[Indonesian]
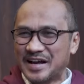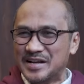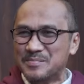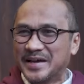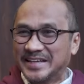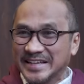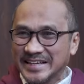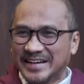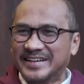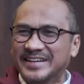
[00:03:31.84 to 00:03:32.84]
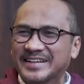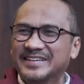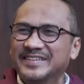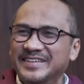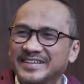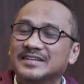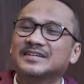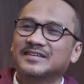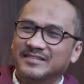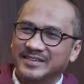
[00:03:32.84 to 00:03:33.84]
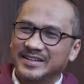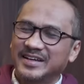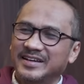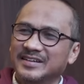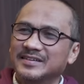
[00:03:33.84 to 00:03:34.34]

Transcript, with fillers: Ada backingan. Ada backingan okay. gitu.